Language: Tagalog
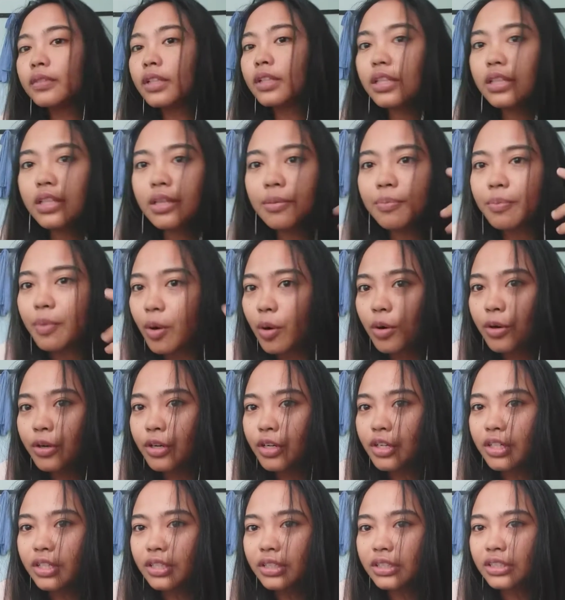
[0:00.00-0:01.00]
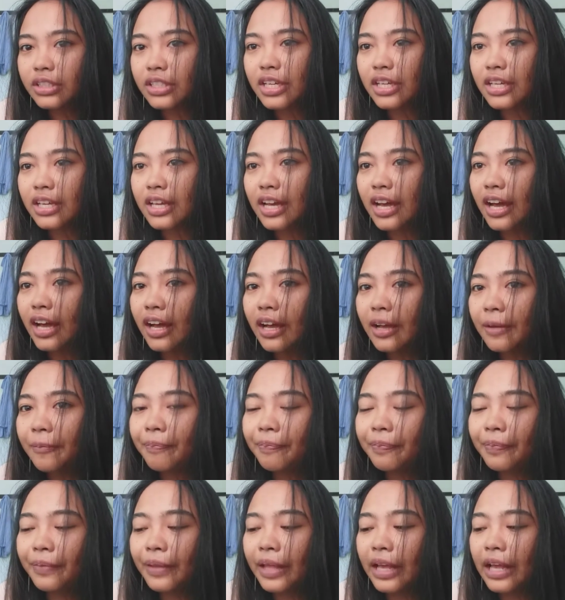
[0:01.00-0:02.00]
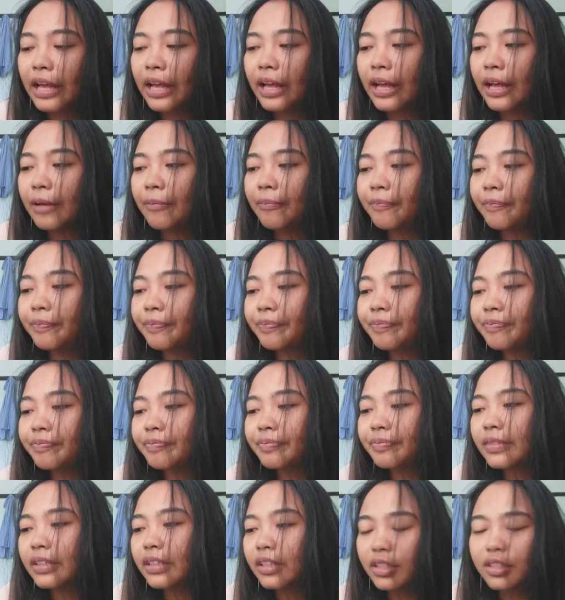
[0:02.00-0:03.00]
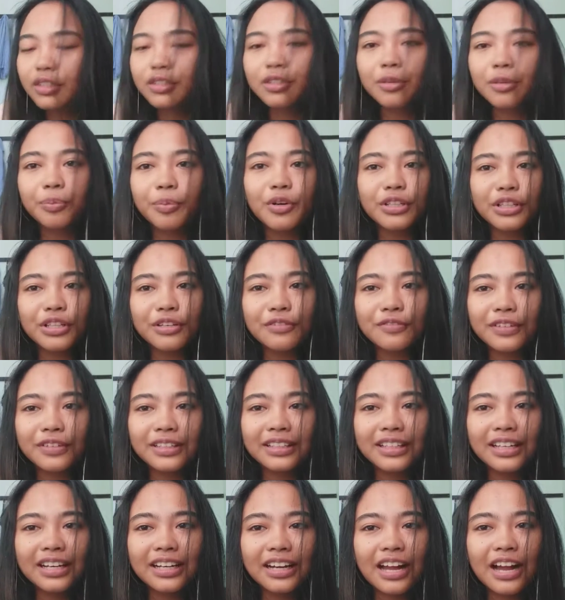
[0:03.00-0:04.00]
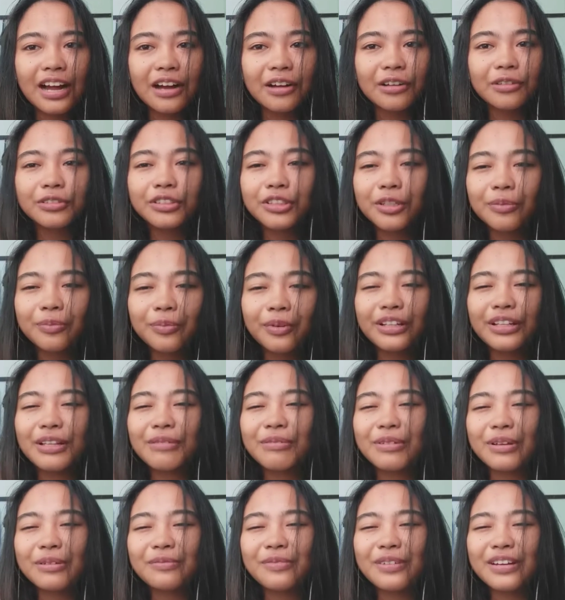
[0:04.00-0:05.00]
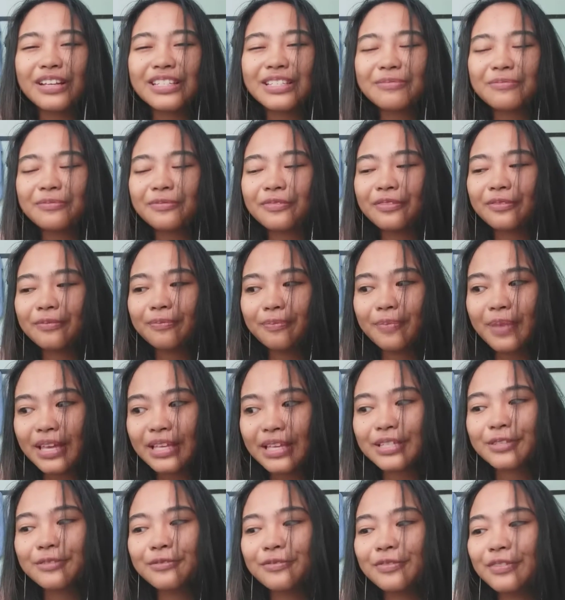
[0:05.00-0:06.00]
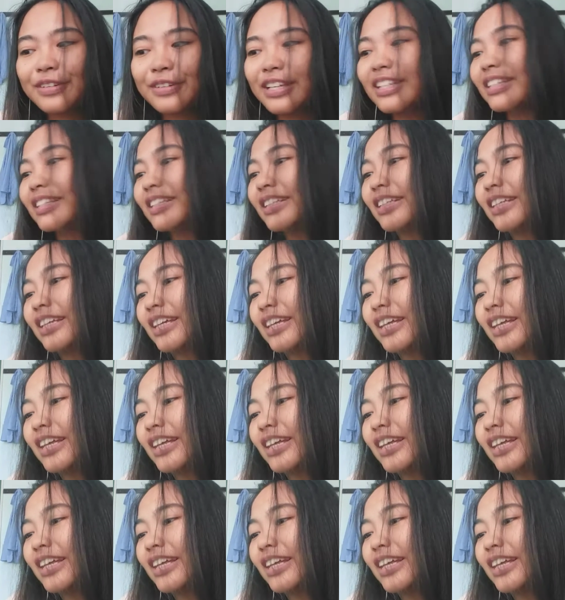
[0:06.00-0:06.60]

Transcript: Hindi po ako nursing ha. Um, supportive din talaga ako. Supportive my best, best friend.